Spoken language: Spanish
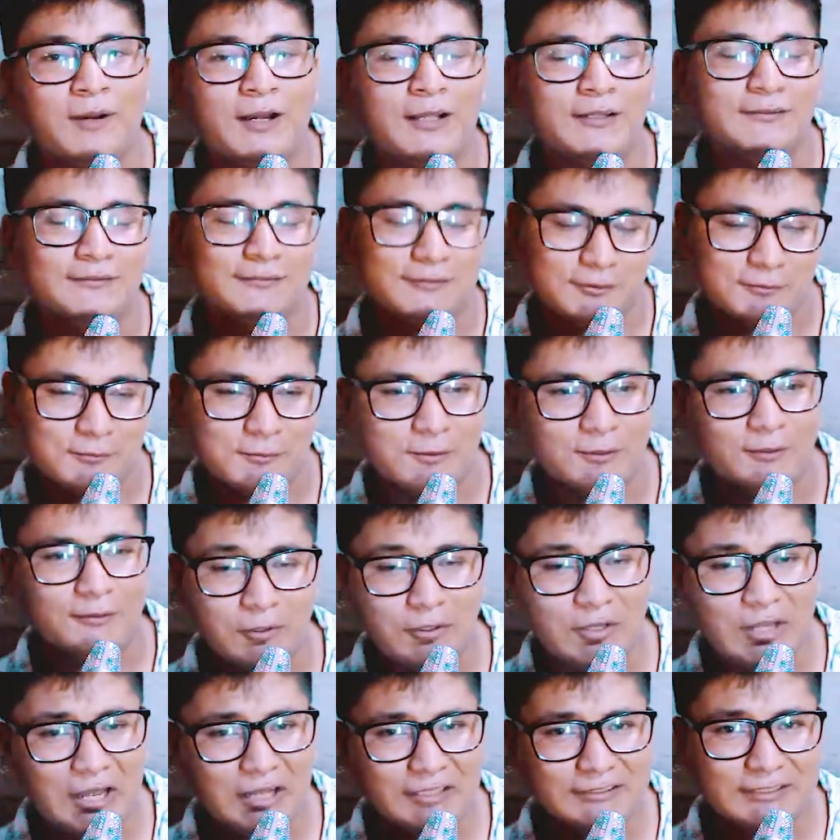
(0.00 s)
man chivolo.
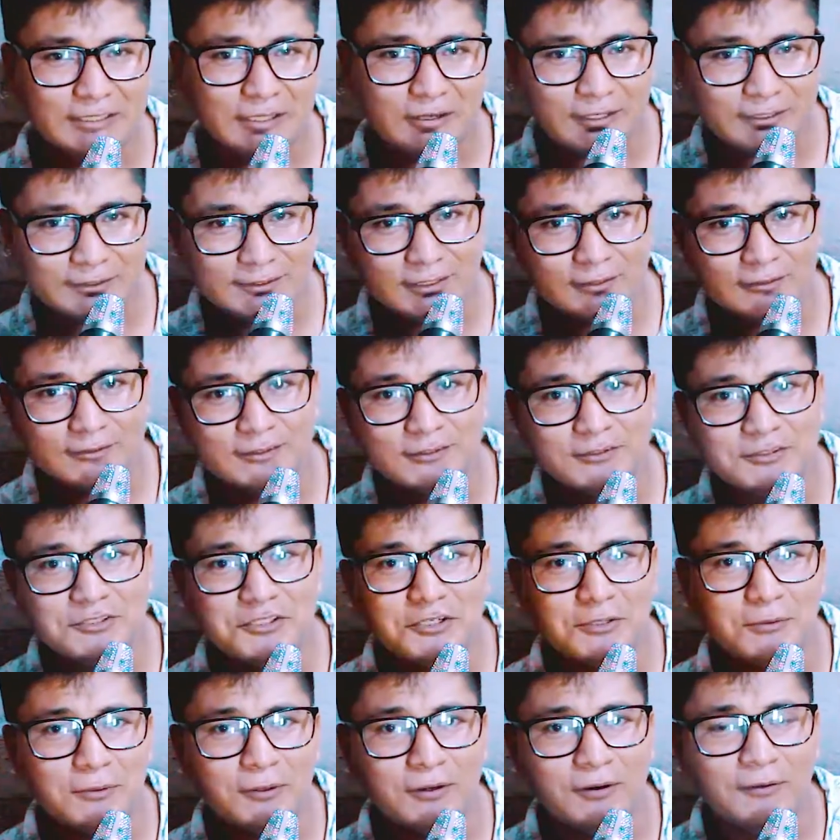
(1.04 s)
Bueno, hasta ahora sigo siendo
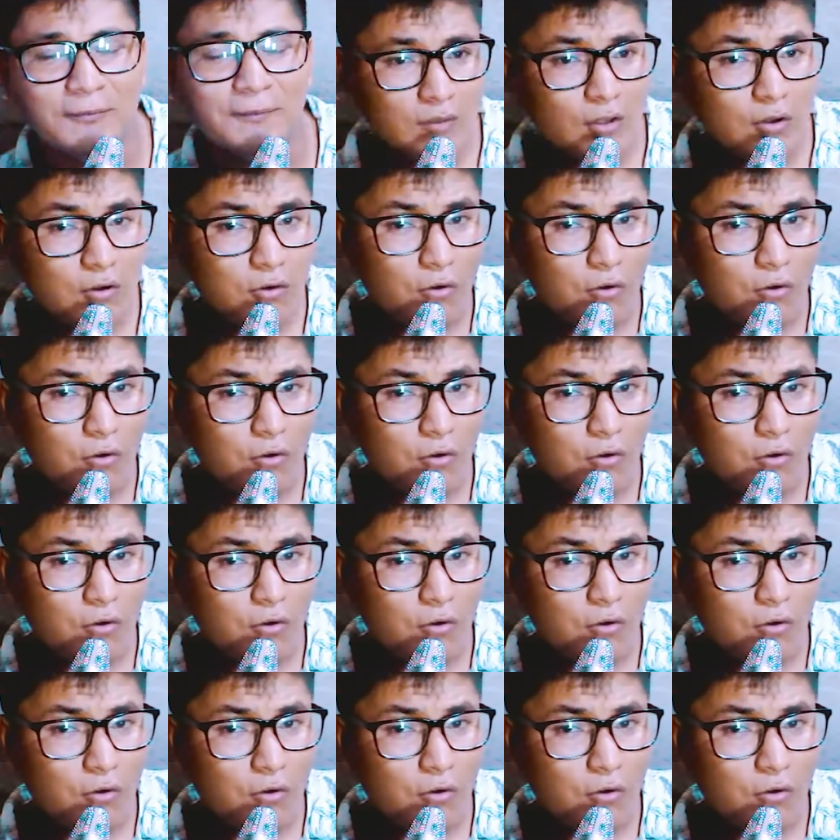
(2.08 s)
chivolo.